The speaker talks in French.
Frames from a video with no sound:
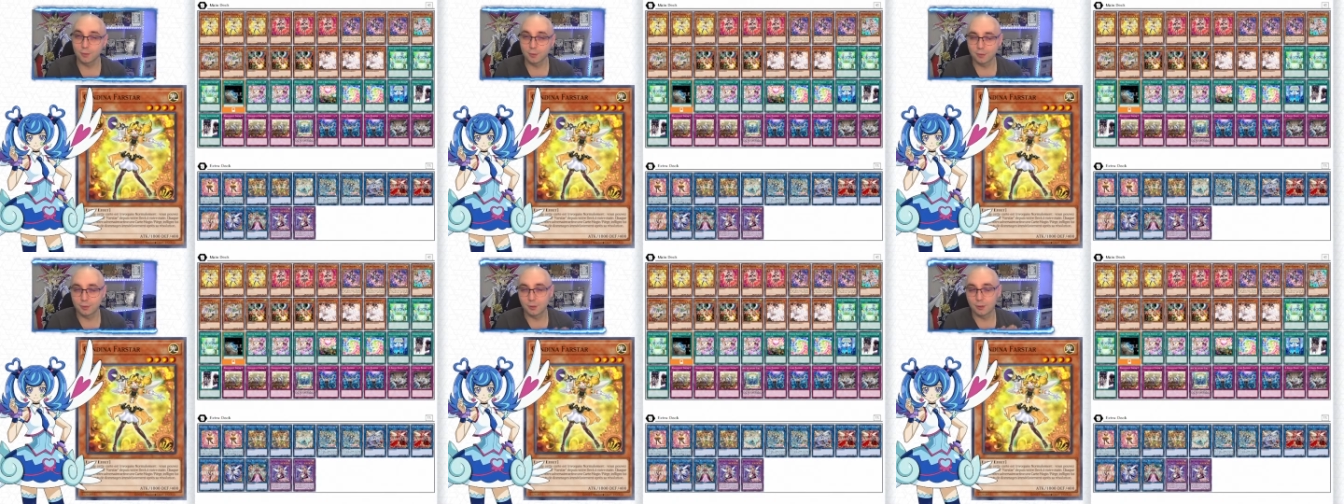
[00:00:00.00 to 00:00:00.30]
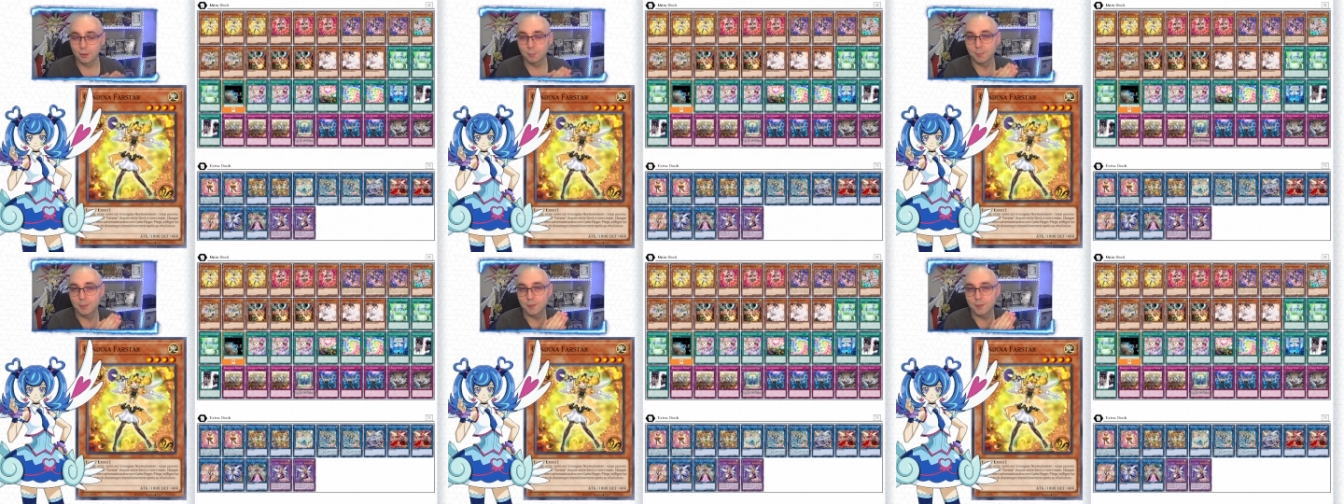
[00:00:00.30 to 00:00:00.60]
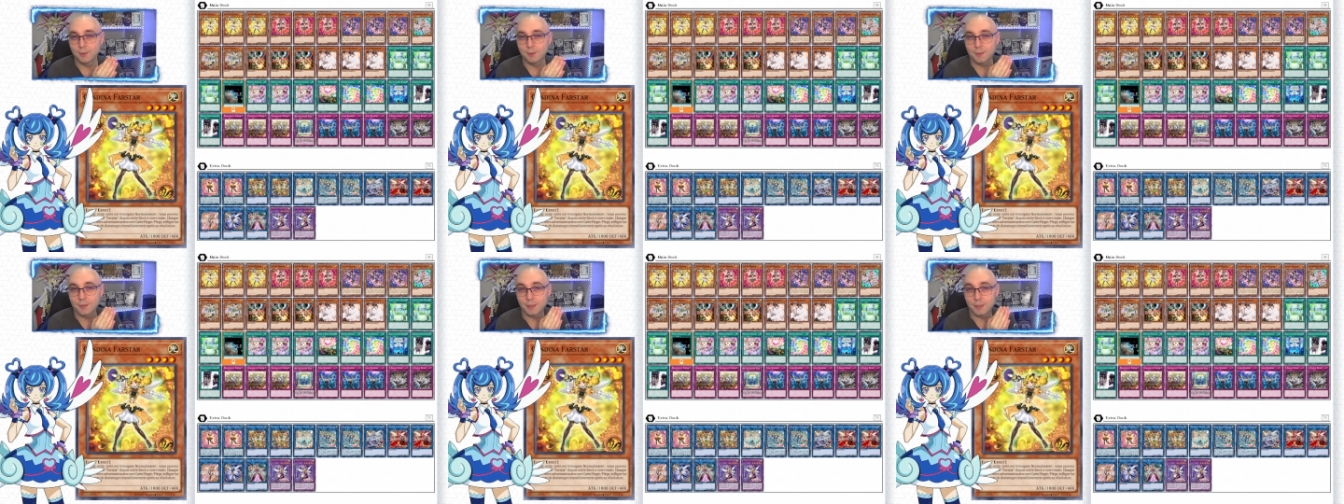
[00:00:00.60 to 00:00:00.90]
cœur
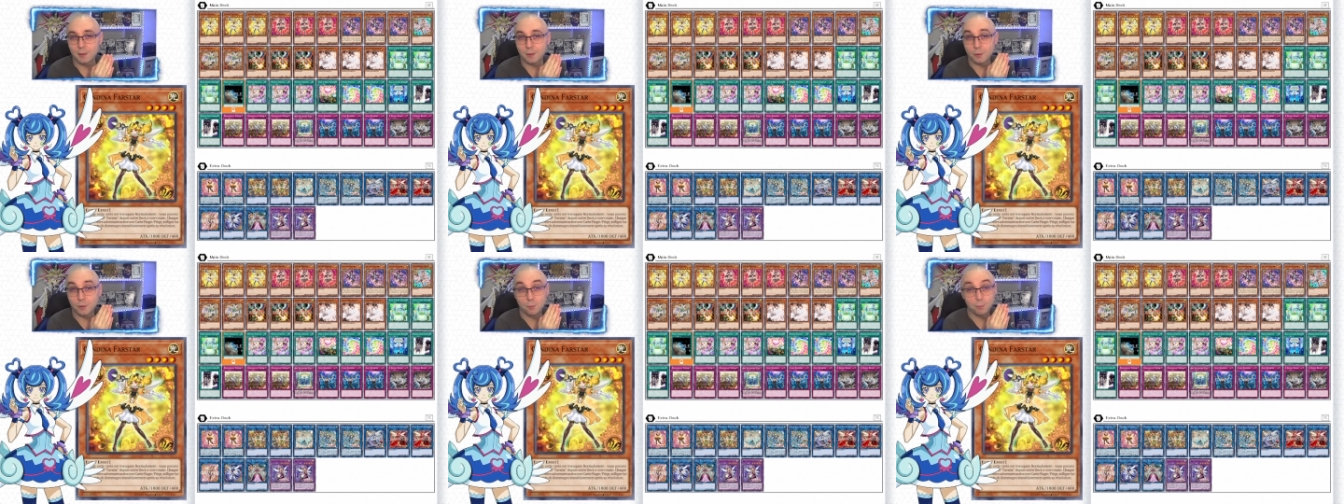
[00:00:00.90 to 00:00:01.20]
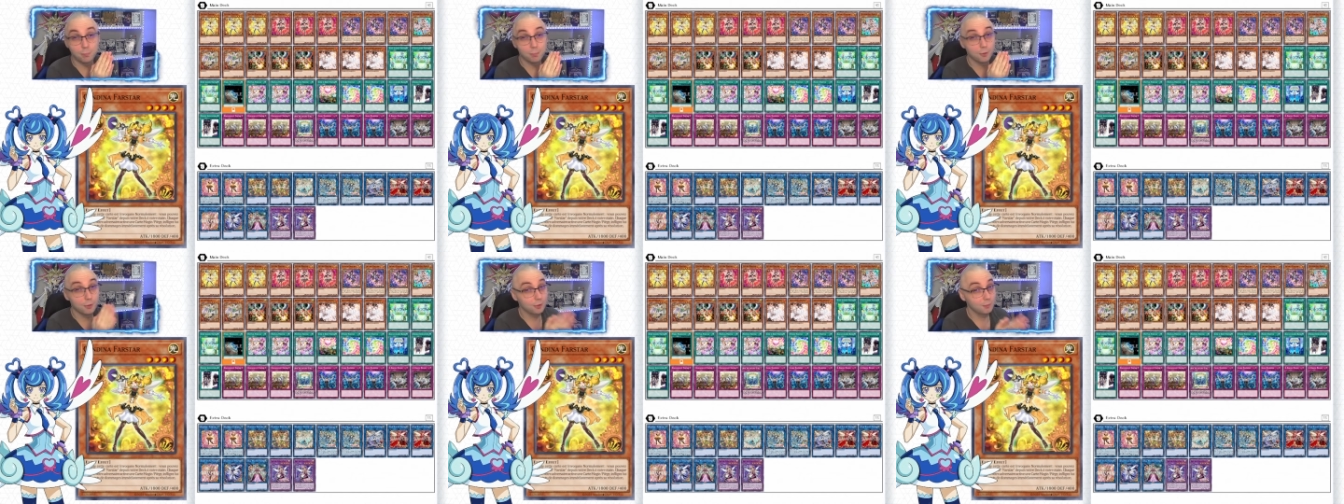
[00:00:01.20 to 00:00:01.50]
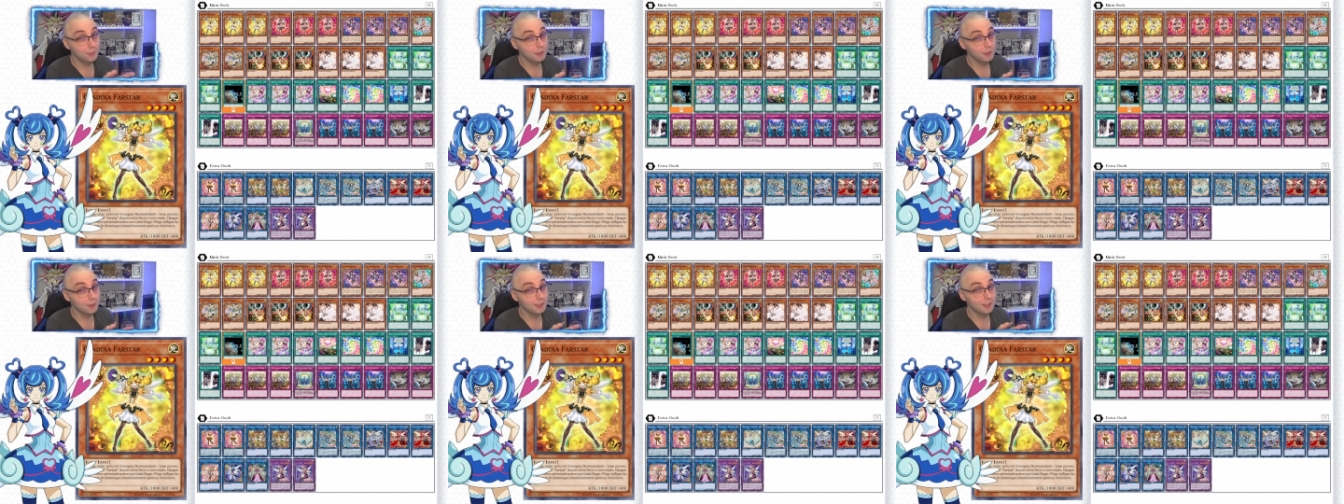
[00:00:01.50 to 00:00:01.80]
puisque c'est le
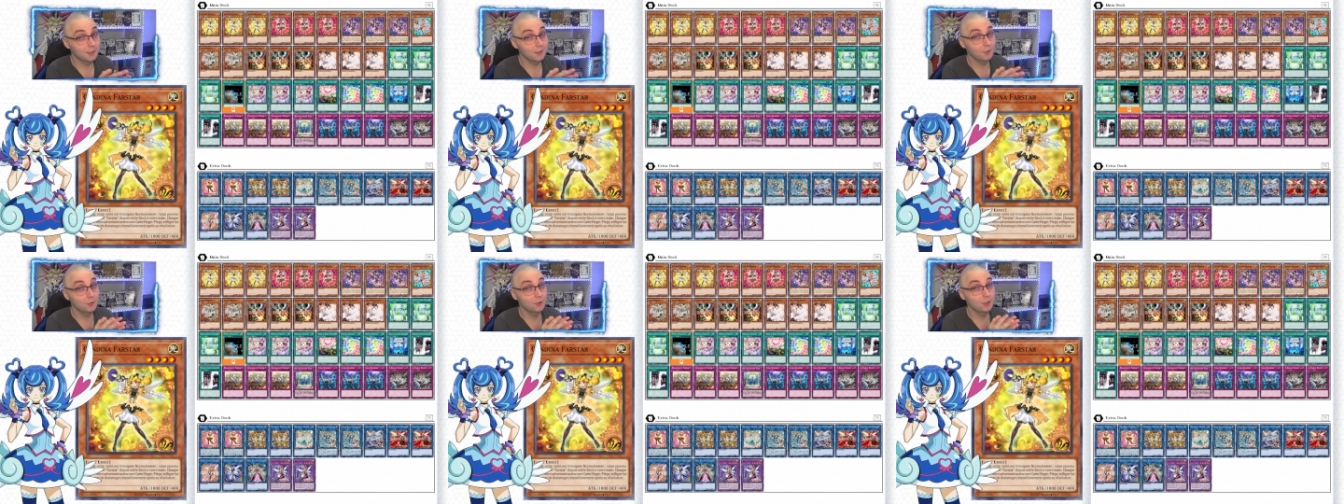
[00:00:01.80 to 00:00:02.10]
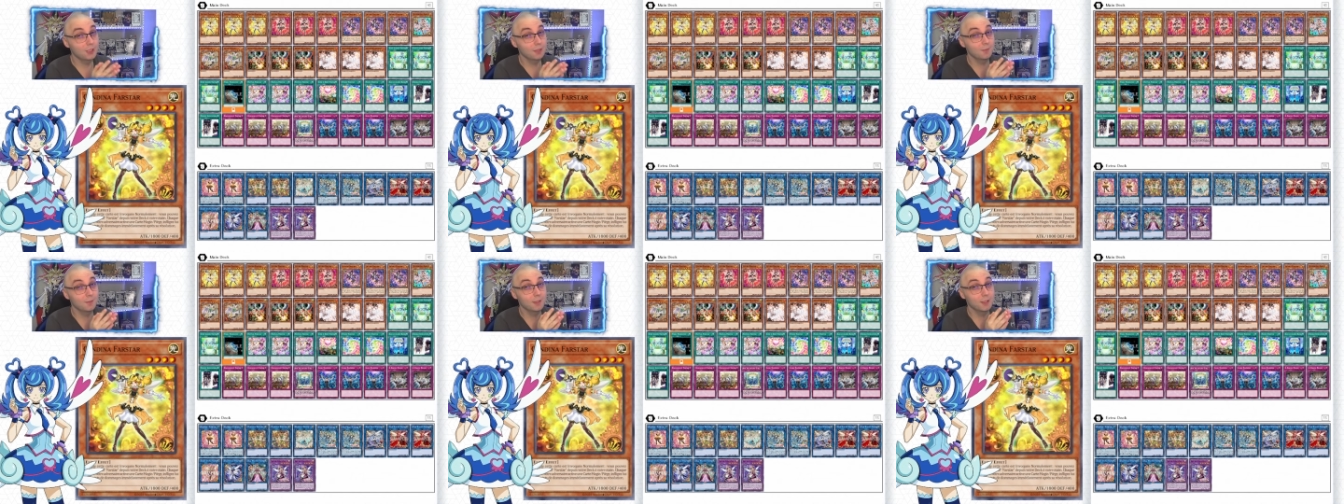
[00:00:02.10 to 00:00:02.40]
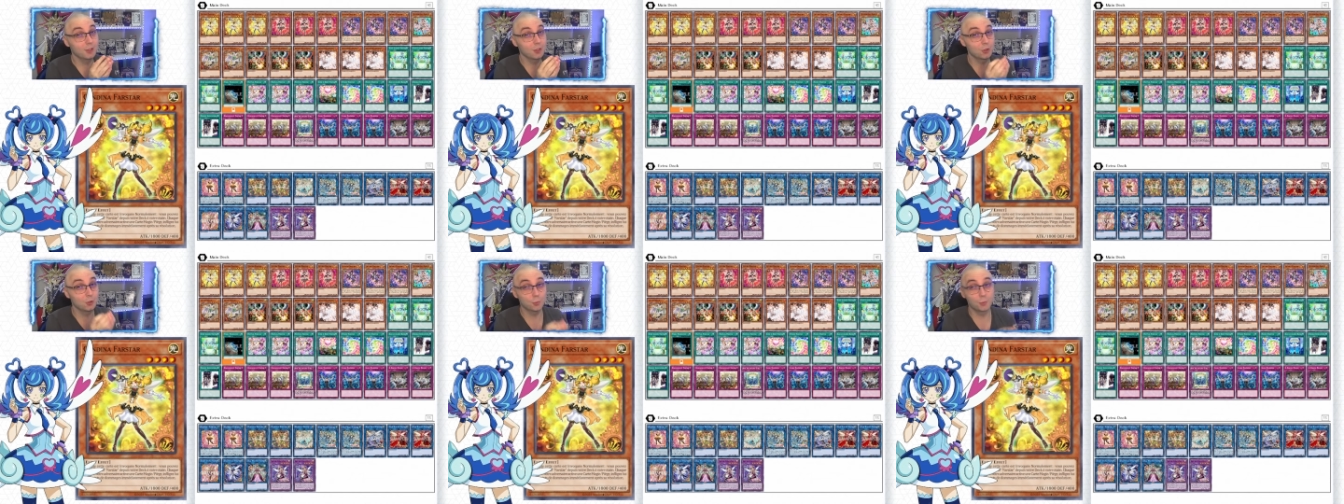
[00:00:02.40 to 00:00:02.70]
premier deck que
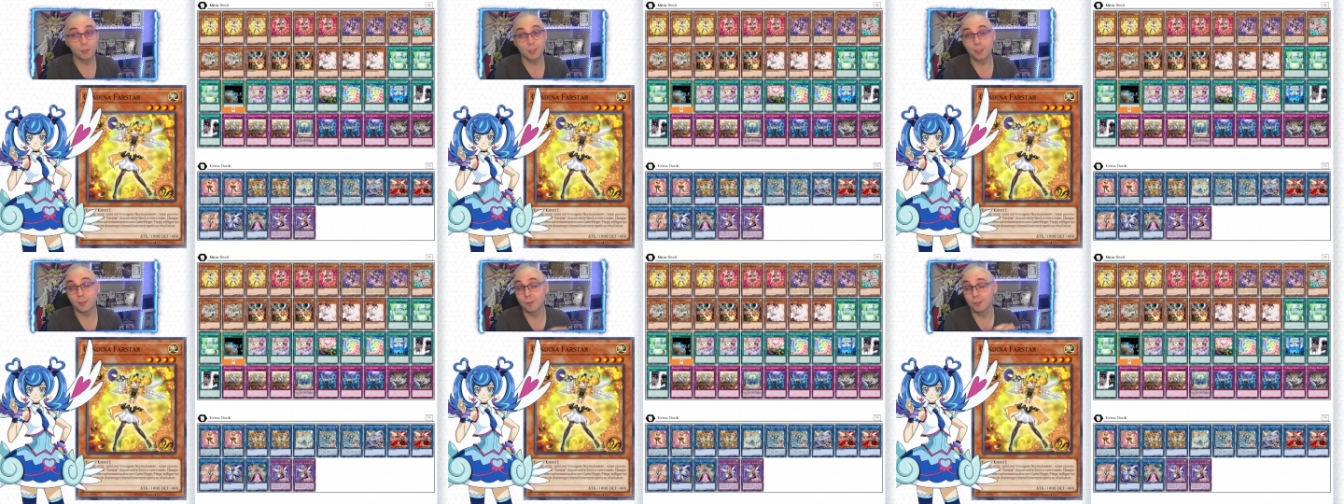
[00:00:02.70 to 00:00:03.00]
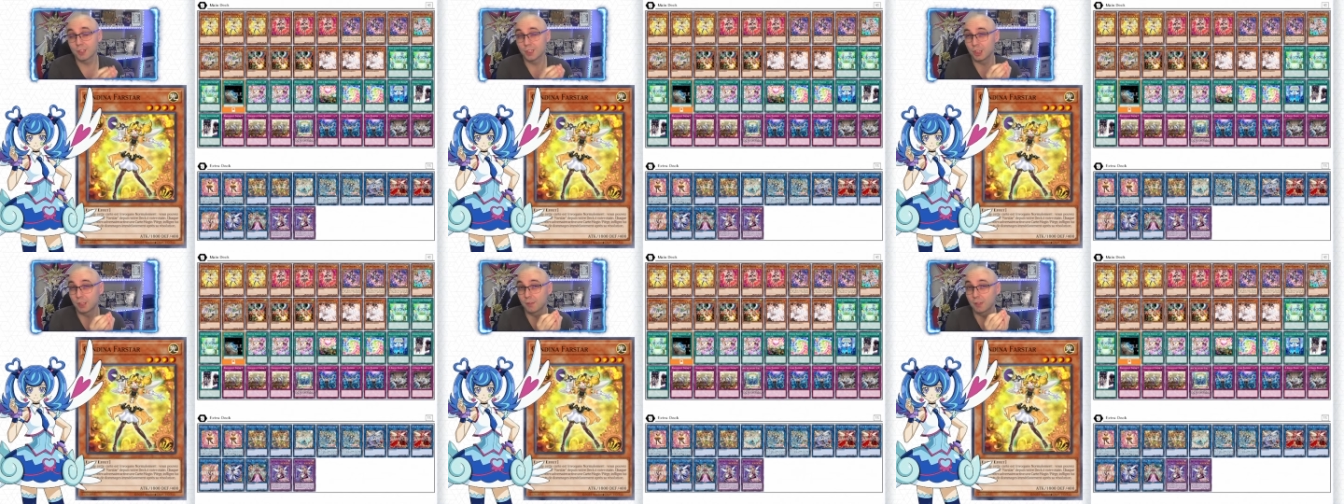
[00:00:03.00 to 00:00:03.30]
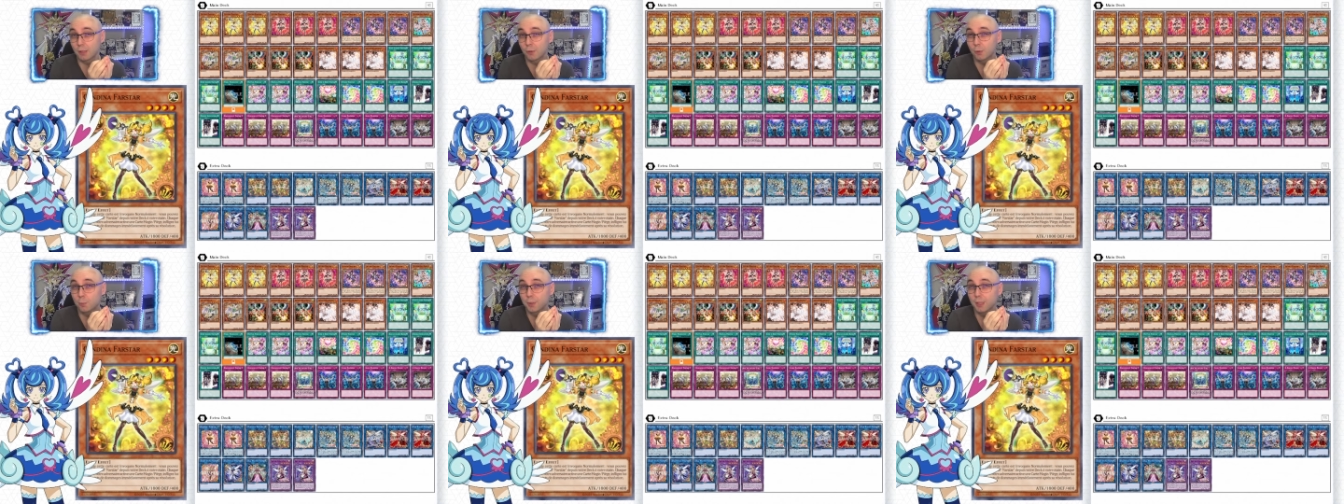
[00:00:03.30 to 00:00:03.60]
j'avais joué quand j'avais
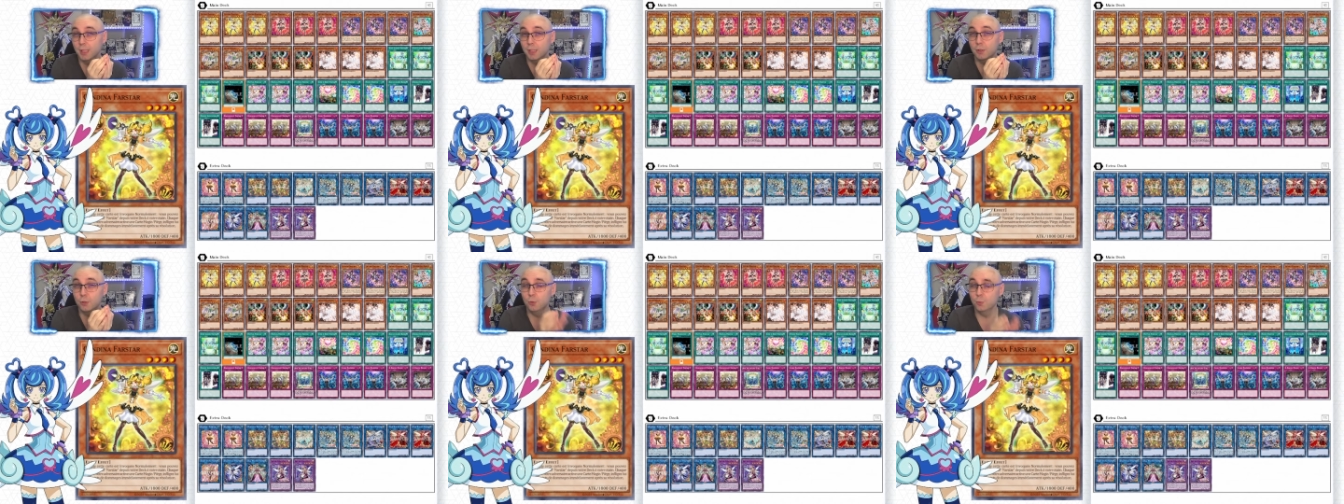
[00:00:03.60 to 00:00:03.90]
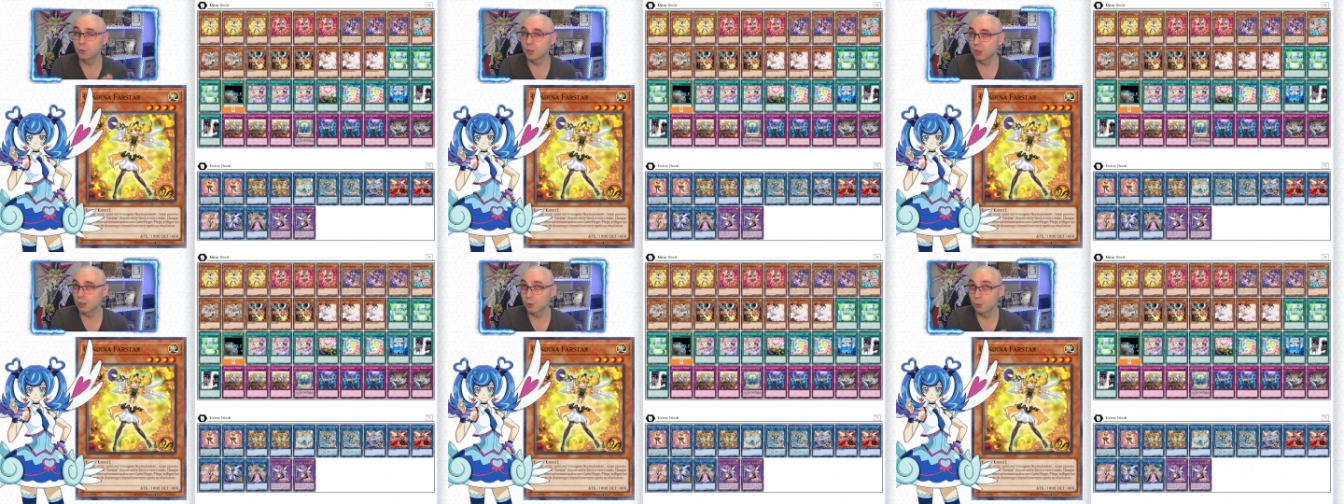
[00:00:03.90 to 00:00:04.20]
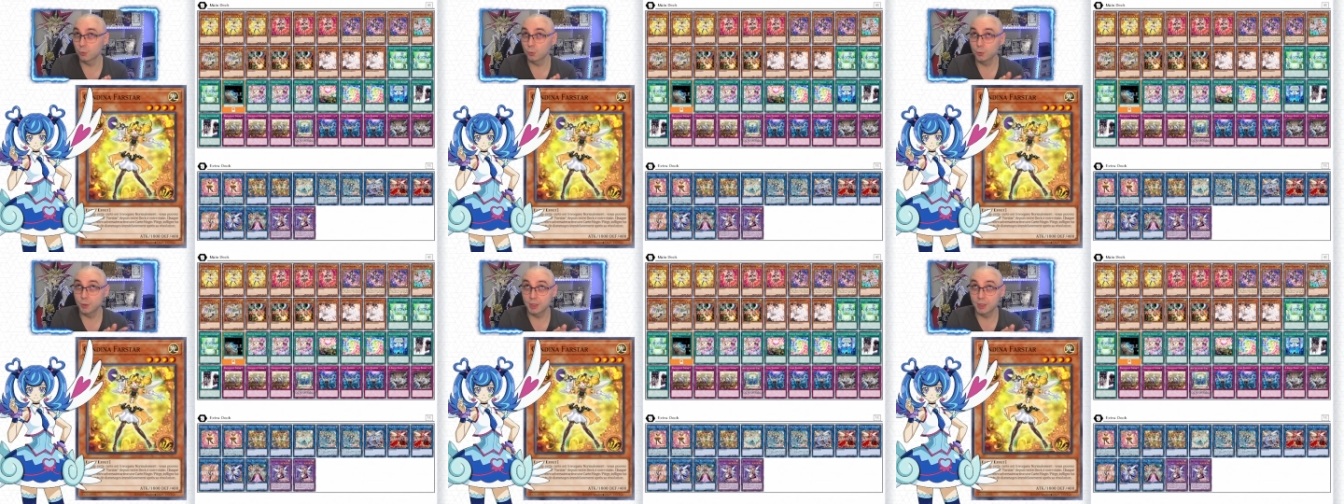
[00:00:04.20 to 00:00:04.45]
repris Yu-Gi-Oh!